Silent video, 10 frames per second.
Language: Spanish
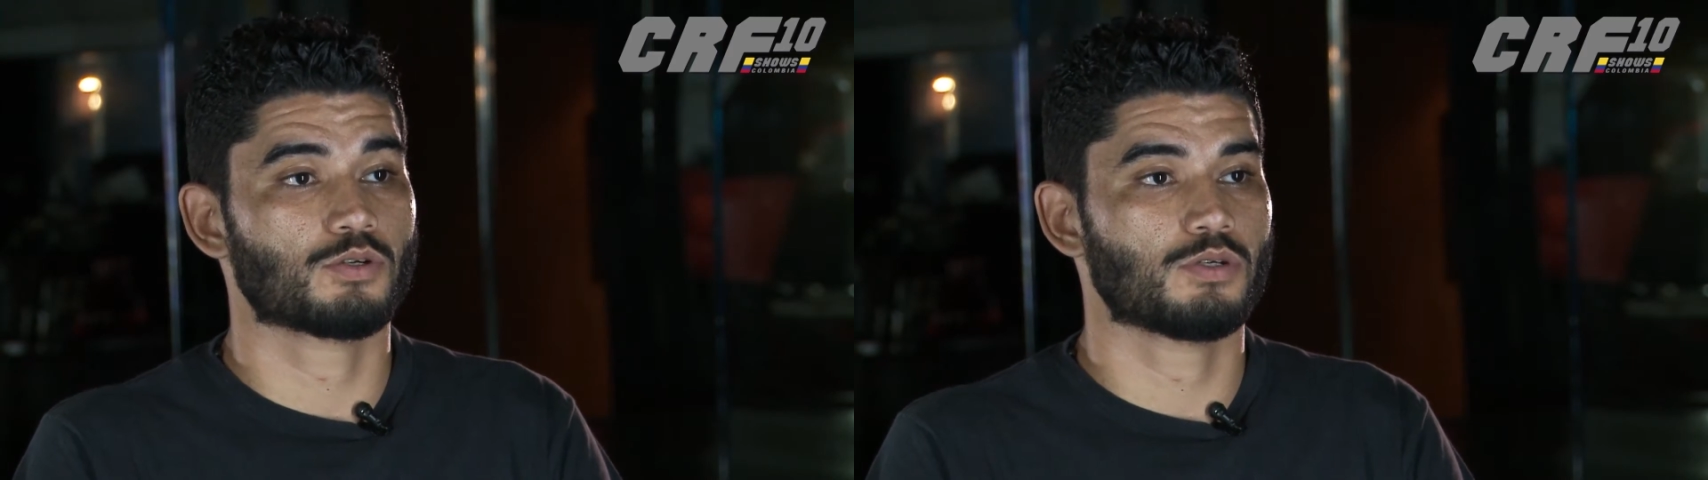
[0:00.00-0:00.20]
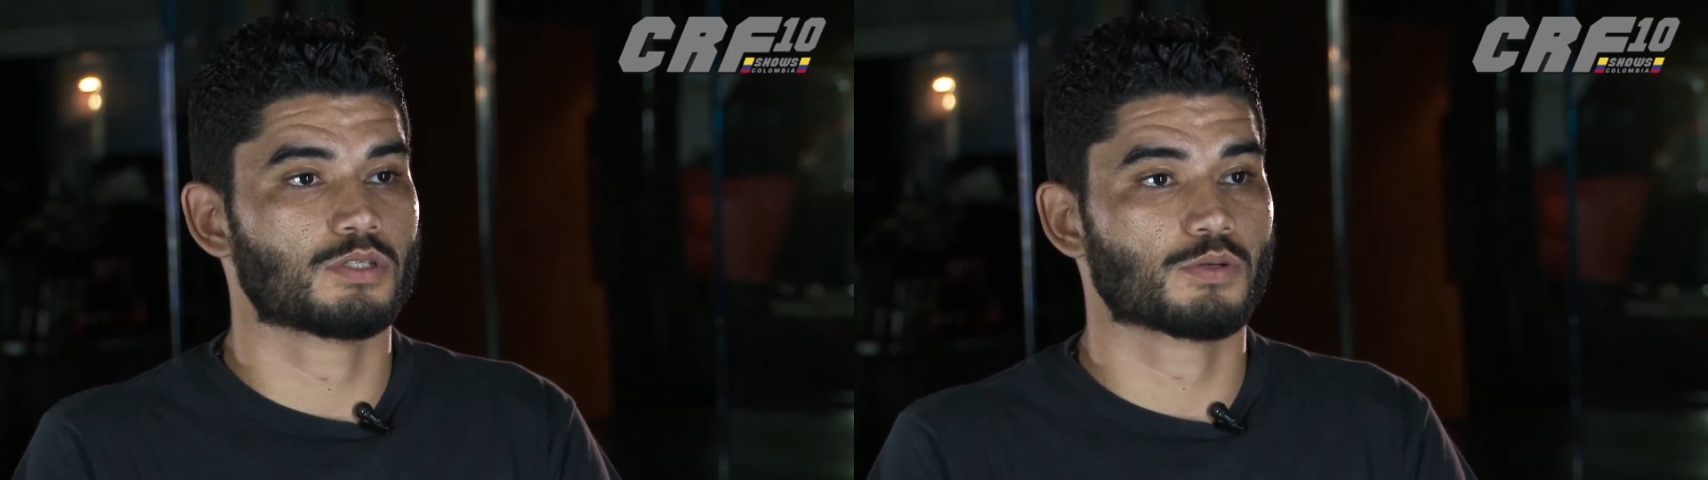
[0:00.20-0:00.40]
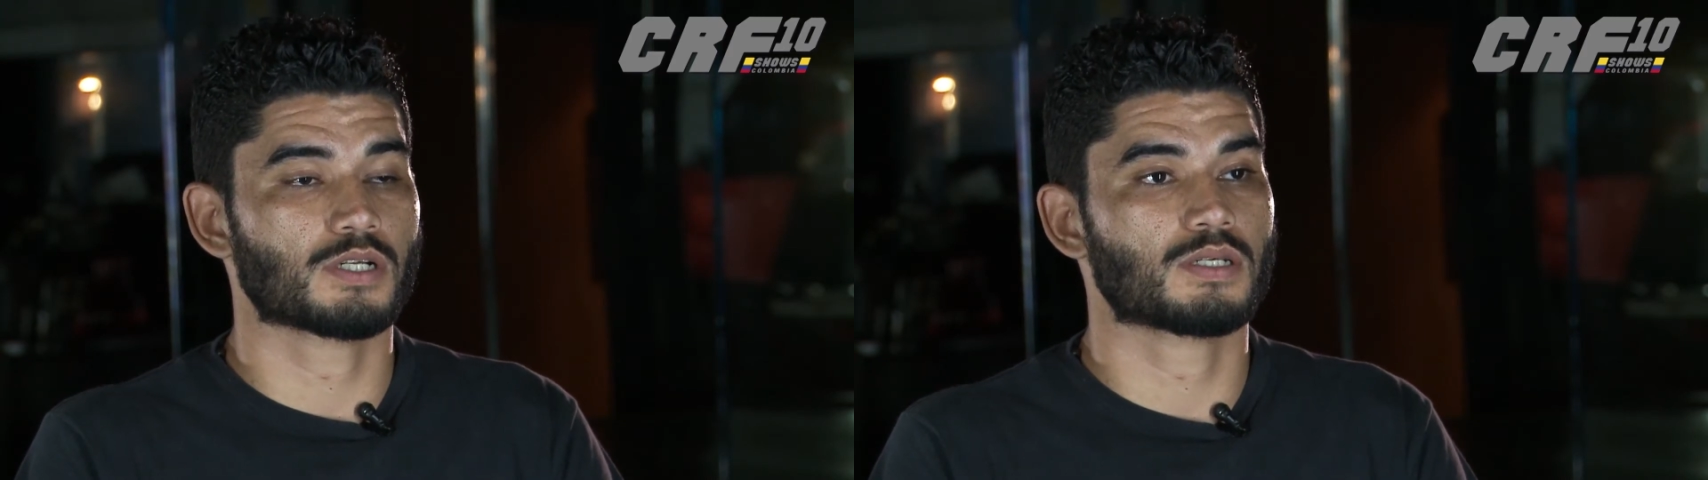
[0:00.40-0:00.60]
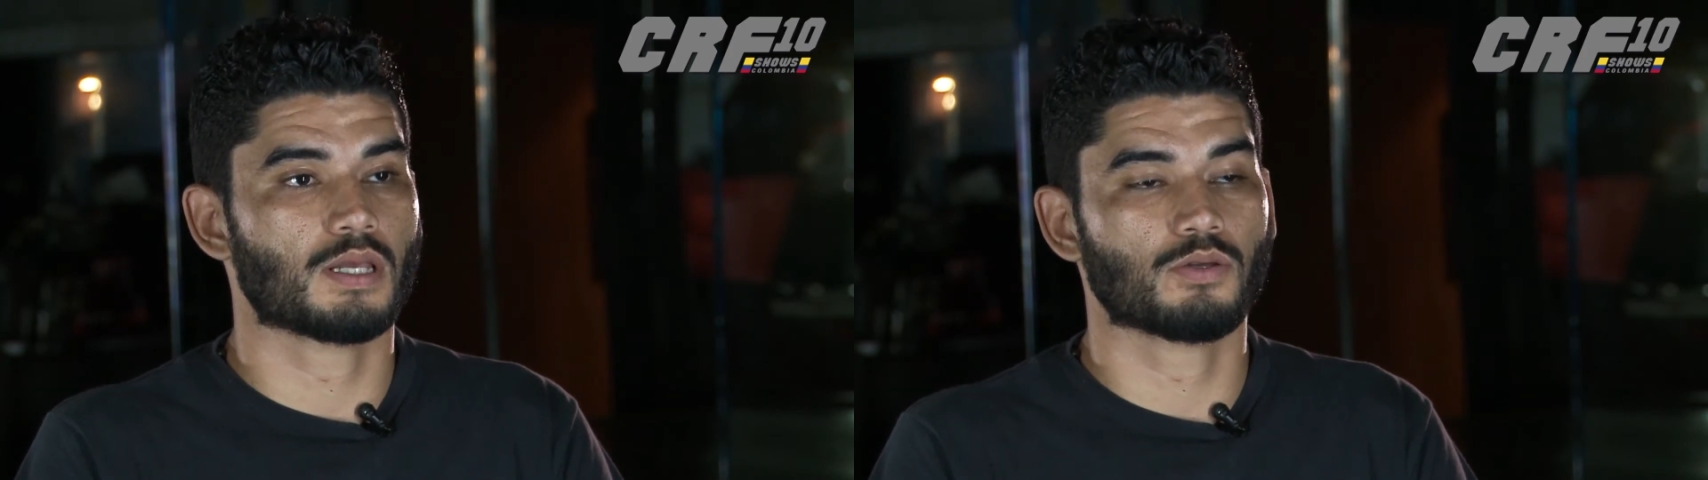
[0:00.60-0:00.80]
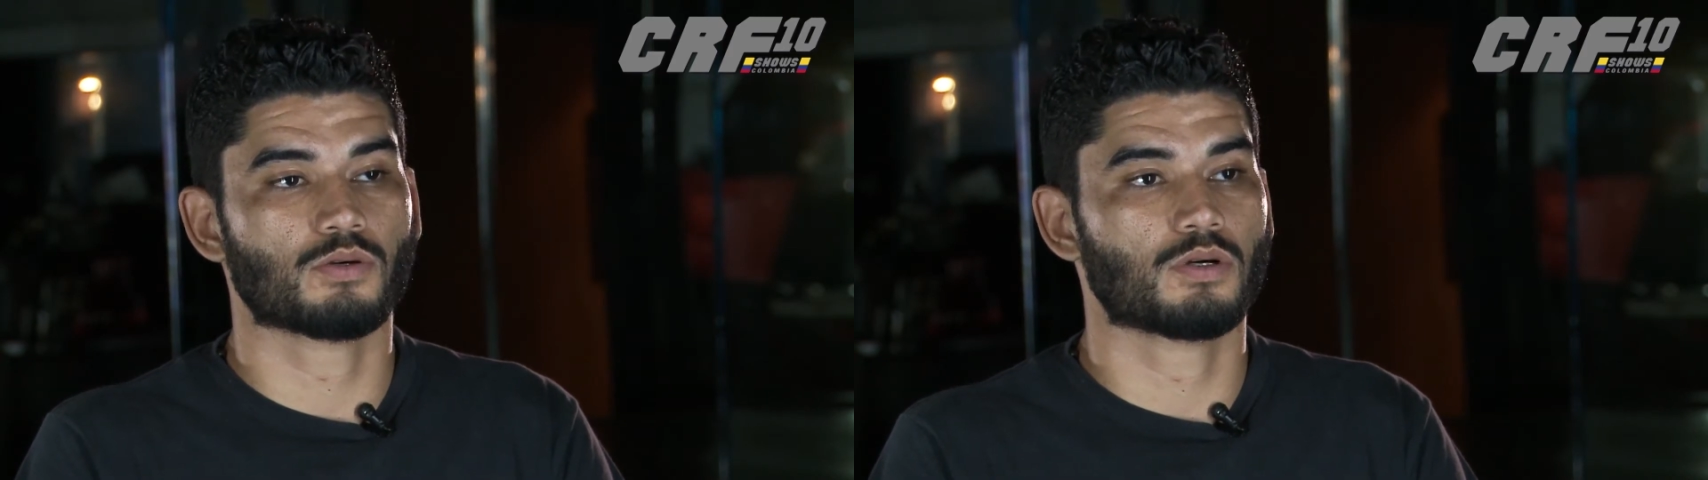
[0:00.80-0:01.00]
jiu-jitsu
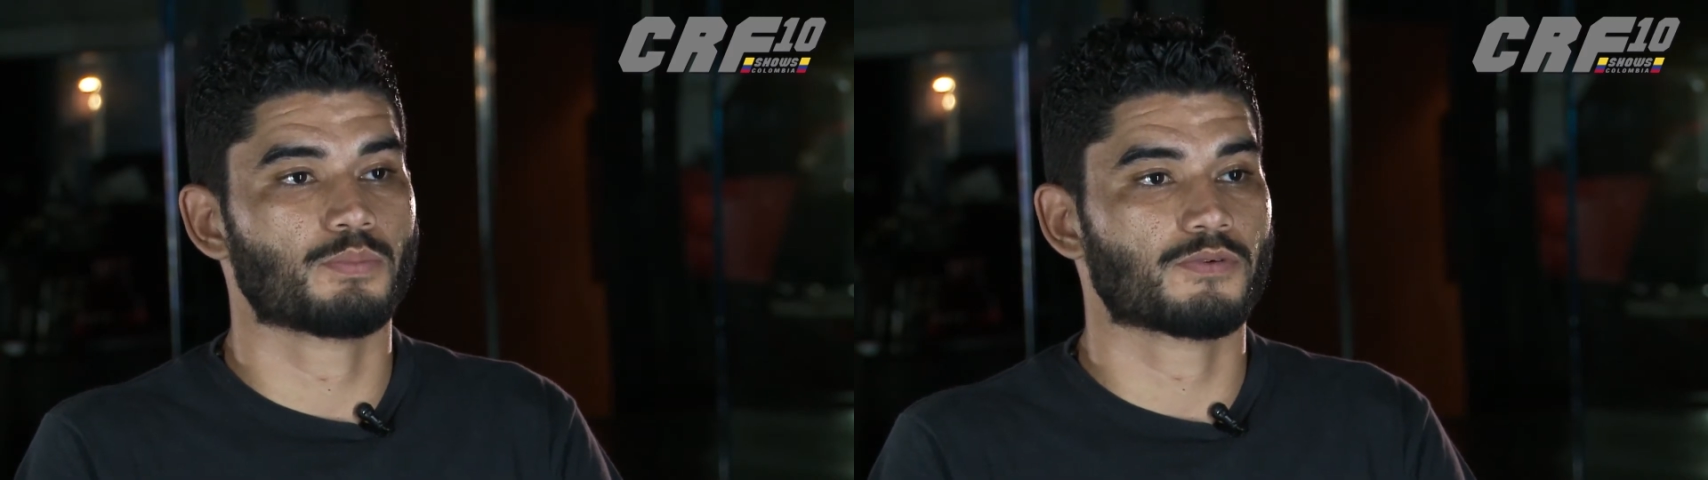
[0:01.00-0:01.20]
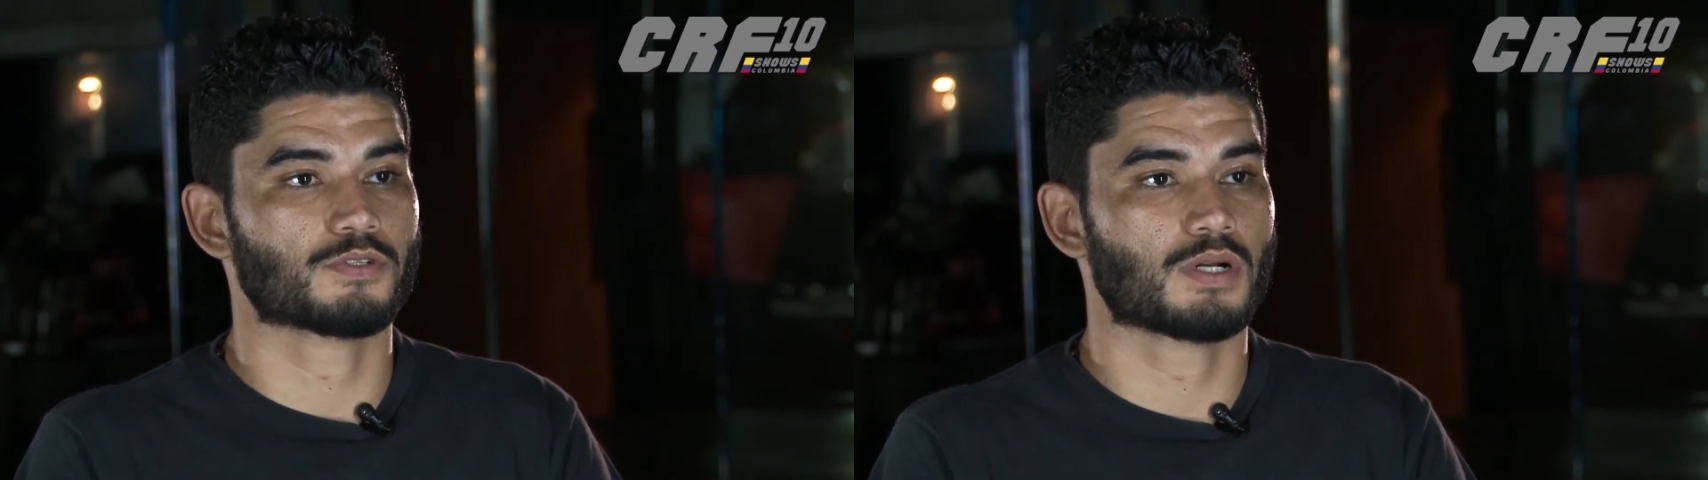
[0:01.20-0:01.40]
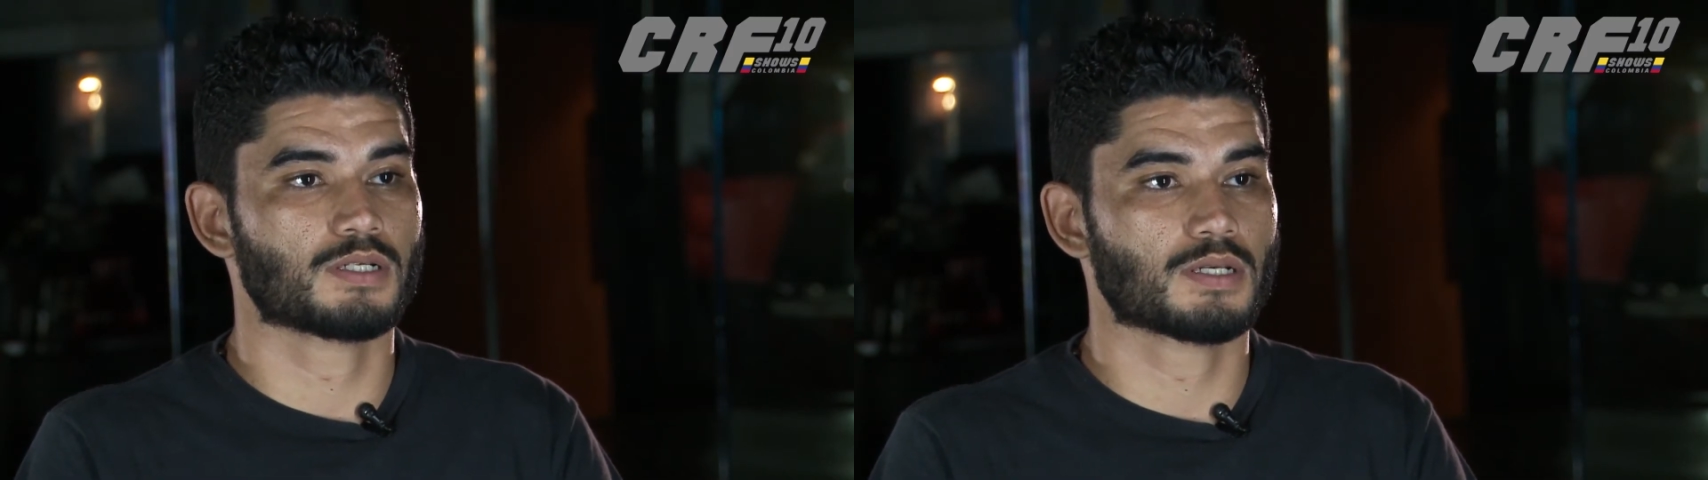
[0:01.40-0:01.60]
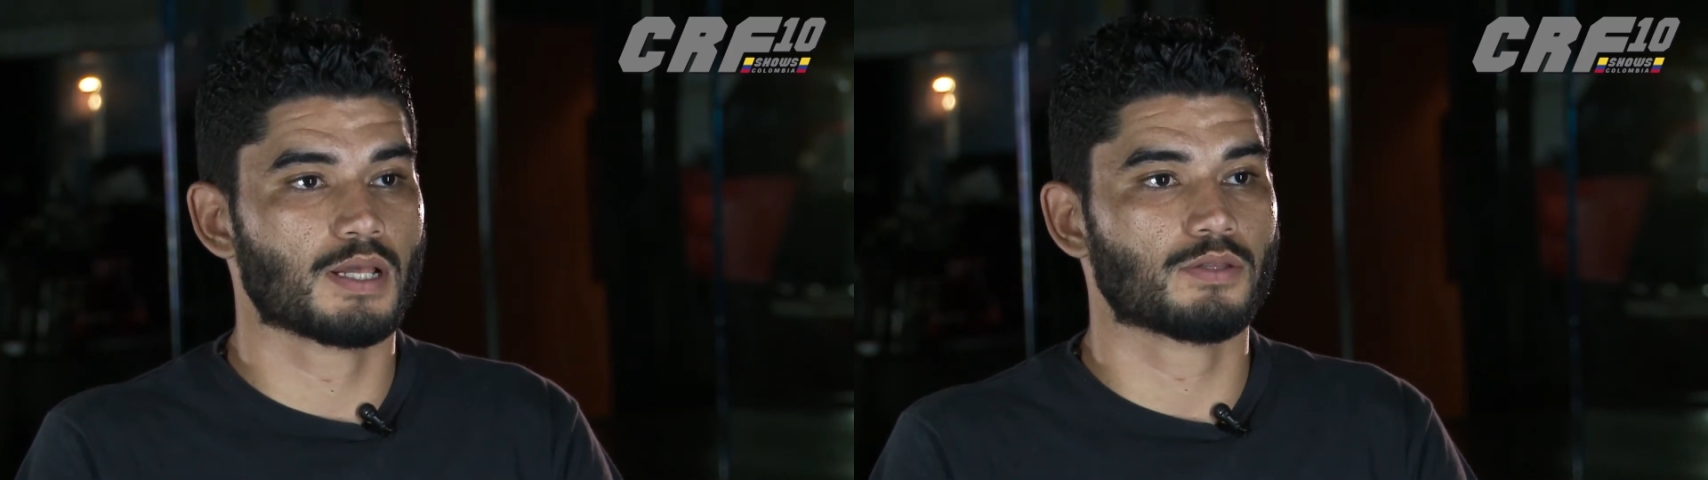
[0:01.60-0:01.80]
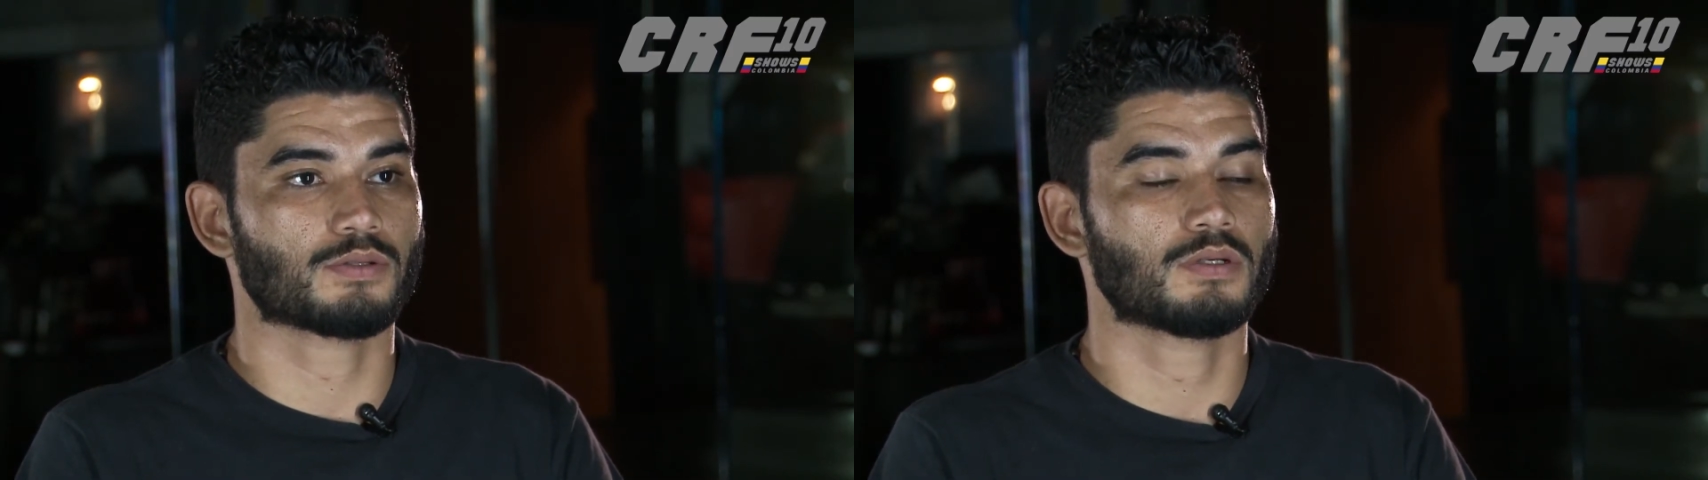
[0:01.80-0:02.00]
brasileño con el profesor Archie
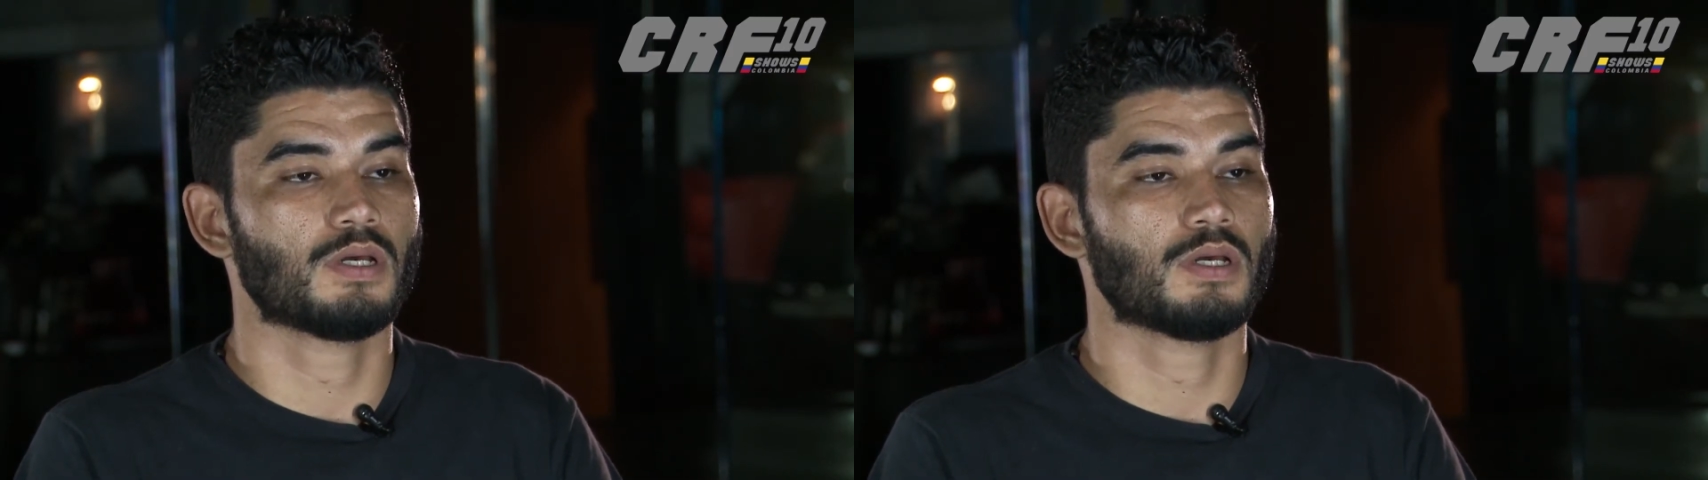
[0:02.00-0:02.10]
Clayton